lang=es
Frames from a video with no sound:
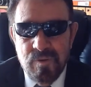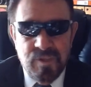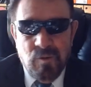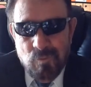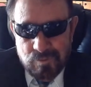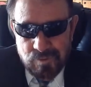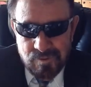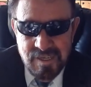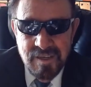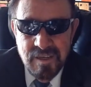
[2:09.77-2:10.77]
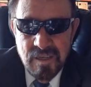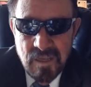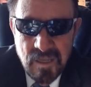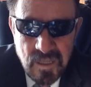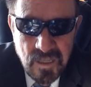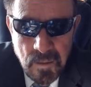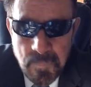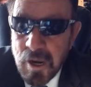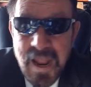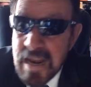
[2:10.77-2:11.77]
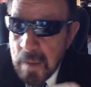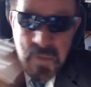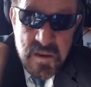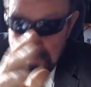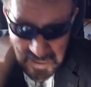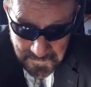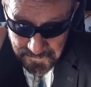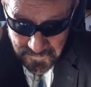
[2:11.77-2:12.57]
discursos. Pero es la misma,